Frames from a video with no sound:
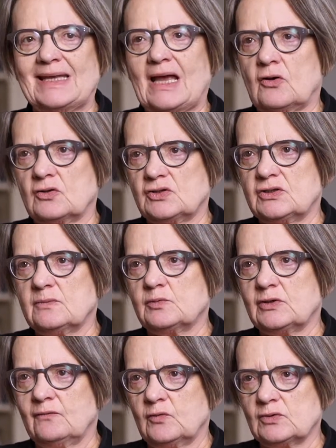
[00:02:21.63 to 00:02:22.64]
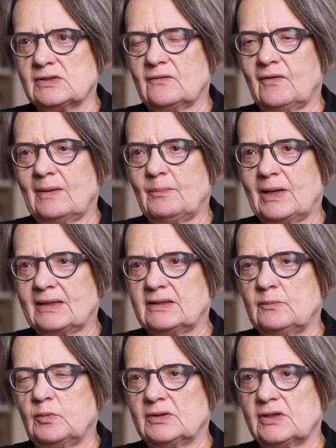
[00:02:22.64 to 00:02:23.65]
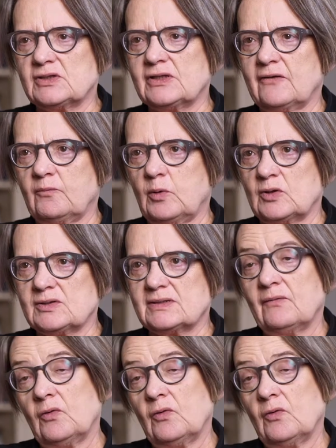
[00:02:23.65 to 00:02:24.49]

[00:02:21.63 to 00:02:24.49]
jakości przywództwa partii politycznych w Polsce,